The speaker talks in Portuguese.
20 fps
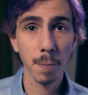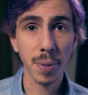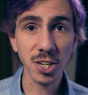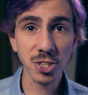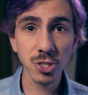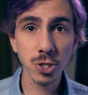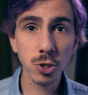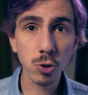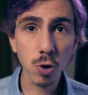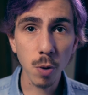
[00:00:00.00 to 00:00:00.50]
Para
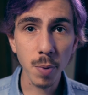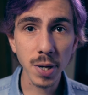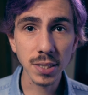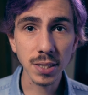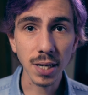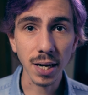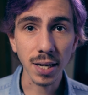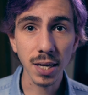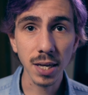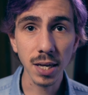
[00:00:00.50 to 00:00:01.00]
a gente
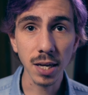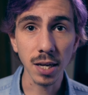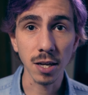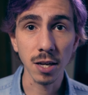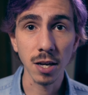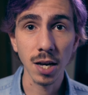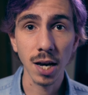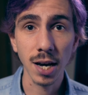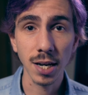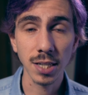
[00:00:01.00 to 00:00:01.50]
começar aqui,
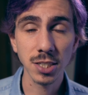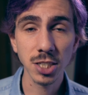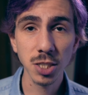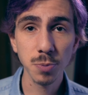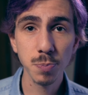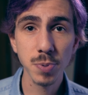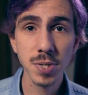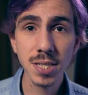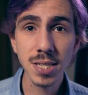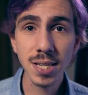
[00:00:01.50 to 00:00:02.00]
a
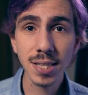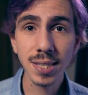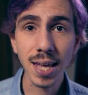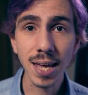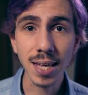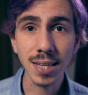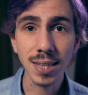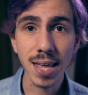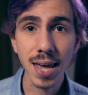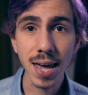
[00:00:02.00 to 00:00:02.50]
gente precisa
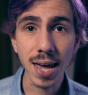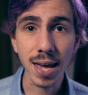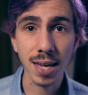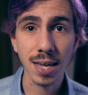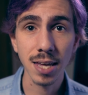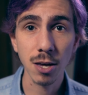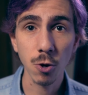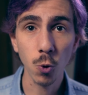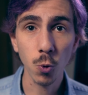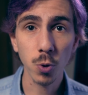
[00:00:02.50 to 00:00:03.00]
entender
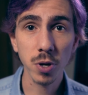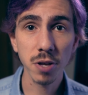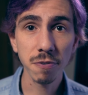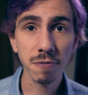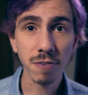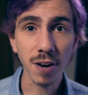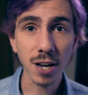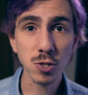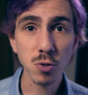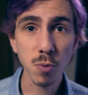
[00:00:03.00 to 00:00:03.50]
o que
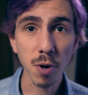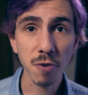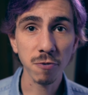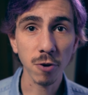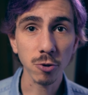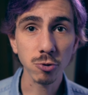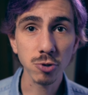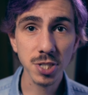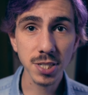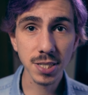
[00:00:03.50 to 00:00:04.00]
faz uma
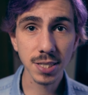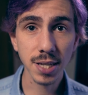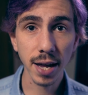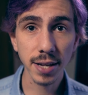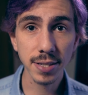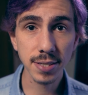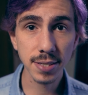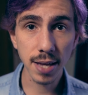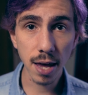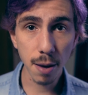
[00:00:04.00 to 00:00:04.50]
foto de
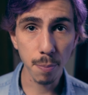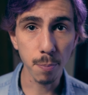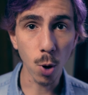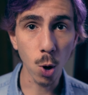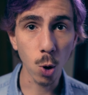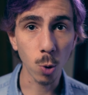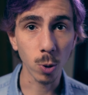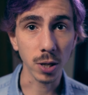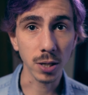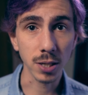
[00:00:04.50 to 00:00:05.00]
skate ser
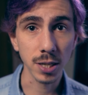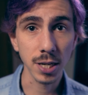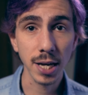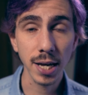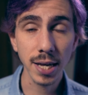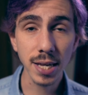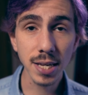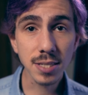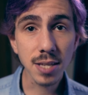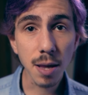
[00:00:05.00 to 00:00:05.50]
boa.
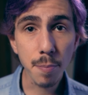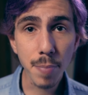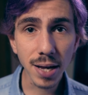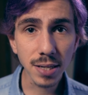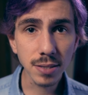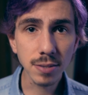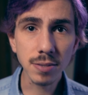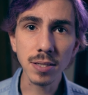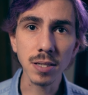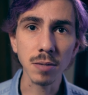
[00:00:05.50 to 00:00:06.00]
Isso é
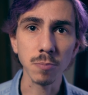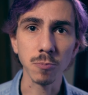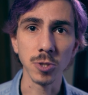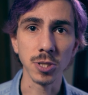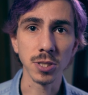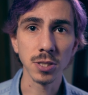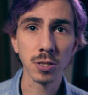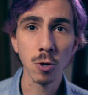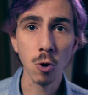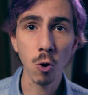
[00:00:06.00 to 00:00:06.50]
bem
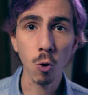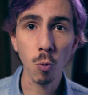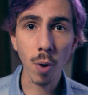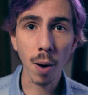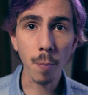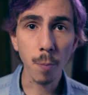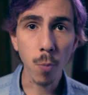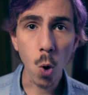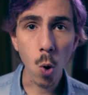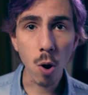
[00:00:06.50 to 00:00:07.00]
simples.
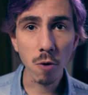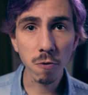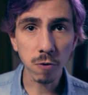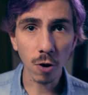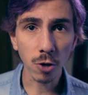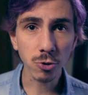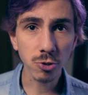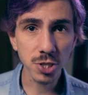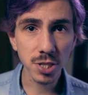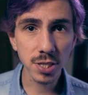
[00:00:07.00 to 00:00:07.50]
Uma boa
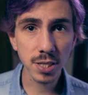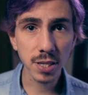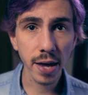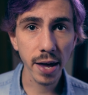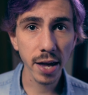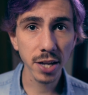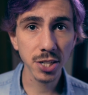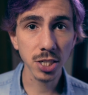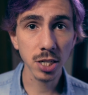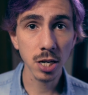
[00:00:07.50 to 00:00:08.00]
foto de
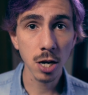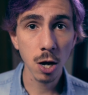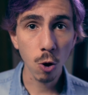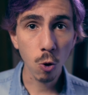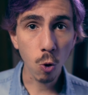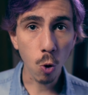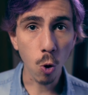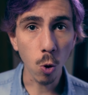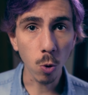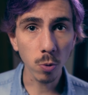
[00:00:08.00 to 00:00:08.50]
skate
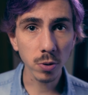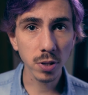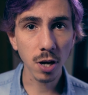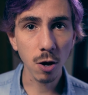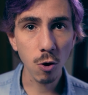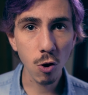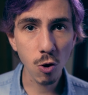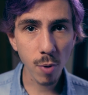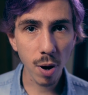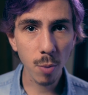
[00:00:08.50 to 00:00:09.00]

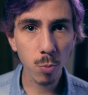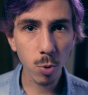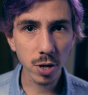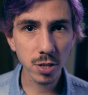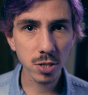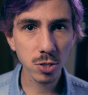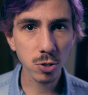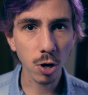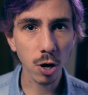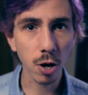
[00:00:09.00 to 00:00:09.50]
conta uma boa
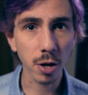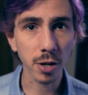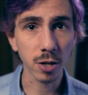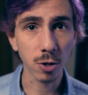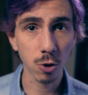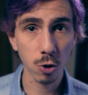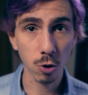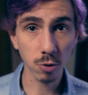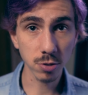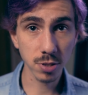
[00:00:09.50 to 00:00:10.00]
história,
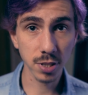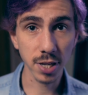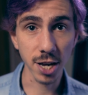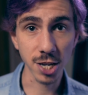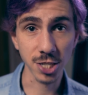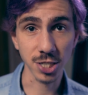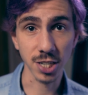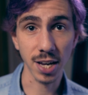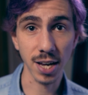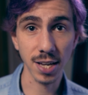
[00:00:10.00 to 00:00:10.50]
ou
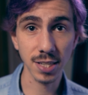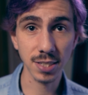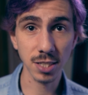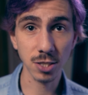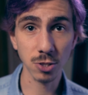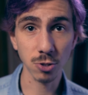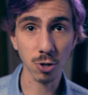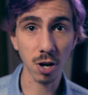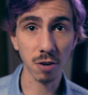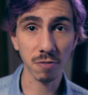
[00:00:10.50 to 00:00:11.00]
seja, essa
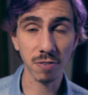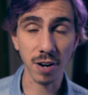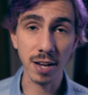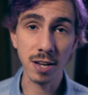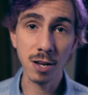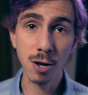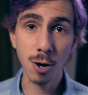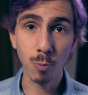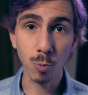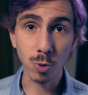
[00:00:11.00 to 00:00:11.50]
história vai
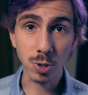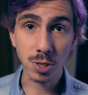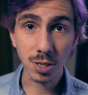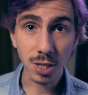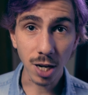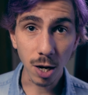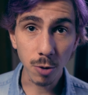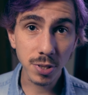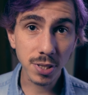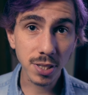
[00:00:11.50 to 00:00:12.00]

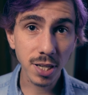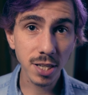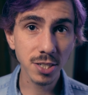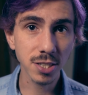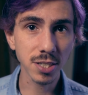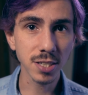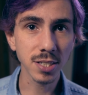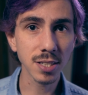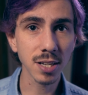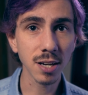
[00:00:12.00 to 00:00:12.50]
mostrar o
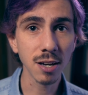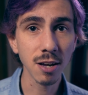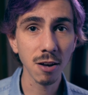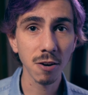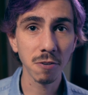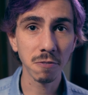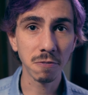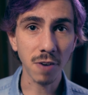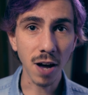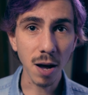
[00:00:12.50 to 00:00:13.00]
skatista,
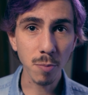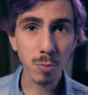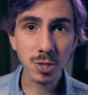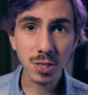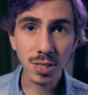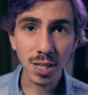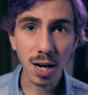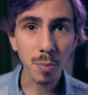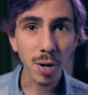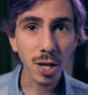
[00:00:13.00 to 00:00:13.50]
vai
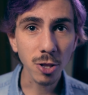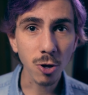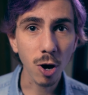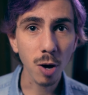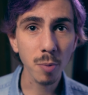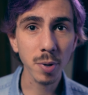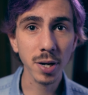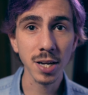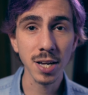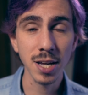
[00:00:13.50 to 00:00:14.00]
mostrar a
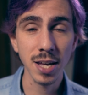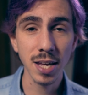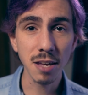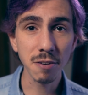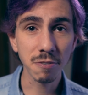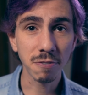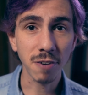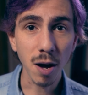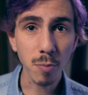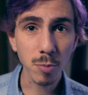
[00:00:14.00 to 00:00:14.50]
manobra
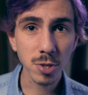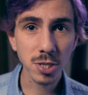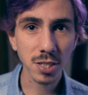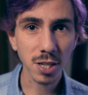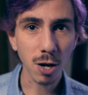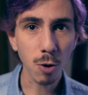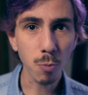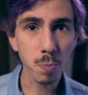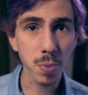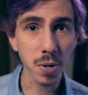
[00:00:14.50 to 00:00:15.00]
e vai
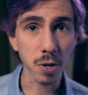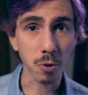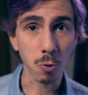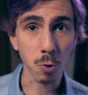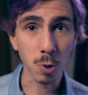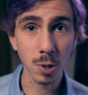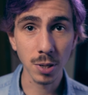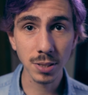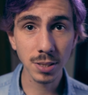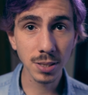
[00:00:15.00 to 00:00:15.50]
mostrar o pico.
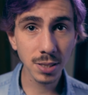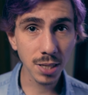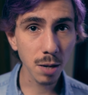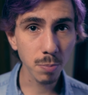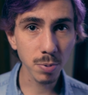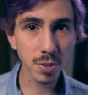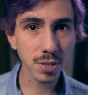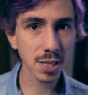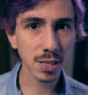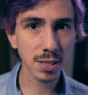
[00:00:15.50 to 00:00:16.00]

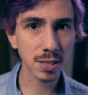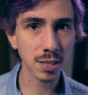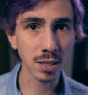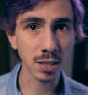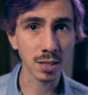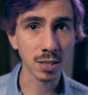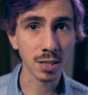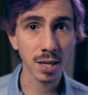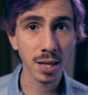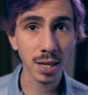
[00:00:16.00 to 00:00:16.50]
Simples
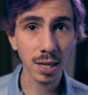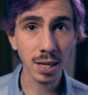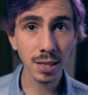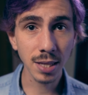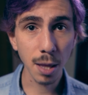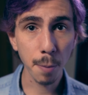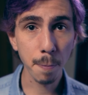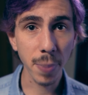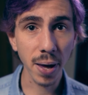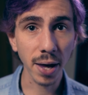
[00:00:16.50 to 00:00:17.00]
assim.
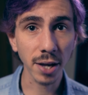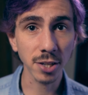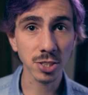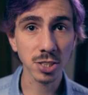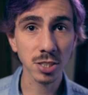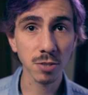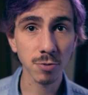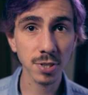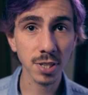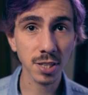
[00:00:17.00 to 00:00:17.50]
Independe
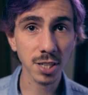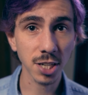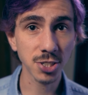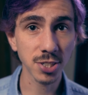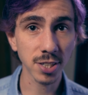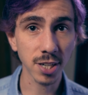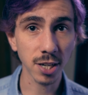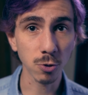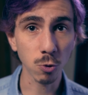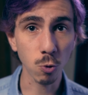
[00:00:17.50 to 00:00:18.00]
se você está
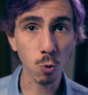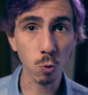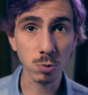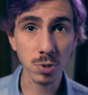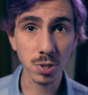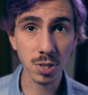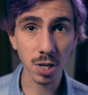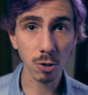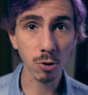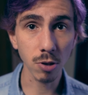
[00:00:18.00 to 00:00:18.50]
tirando com
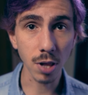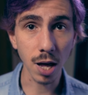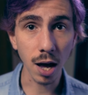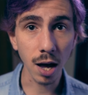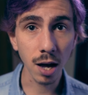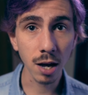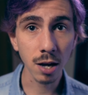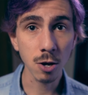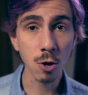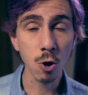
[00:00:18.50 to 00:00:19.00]

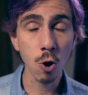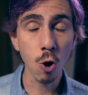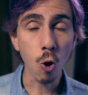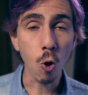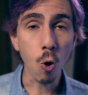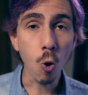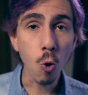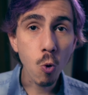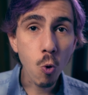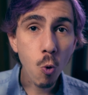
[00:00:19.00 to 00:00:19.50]
celular
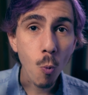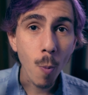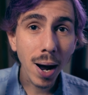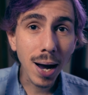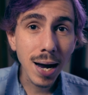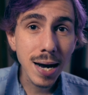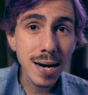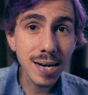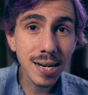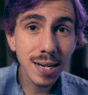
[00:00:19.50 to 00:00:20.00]
ou com uma
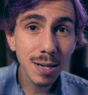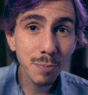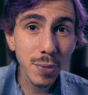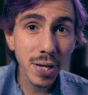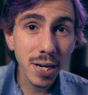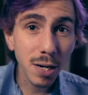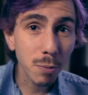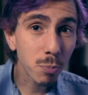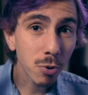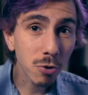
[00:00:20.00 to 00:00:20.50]

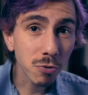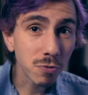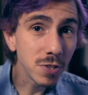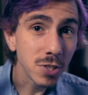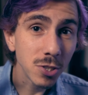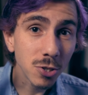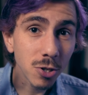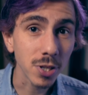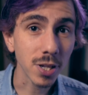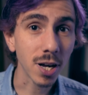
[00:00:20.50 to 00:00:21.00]
câmera
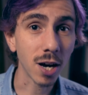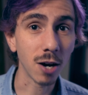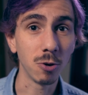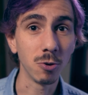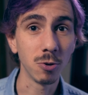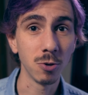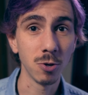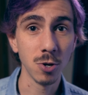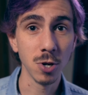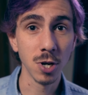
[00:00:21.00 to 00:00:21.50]
profissional.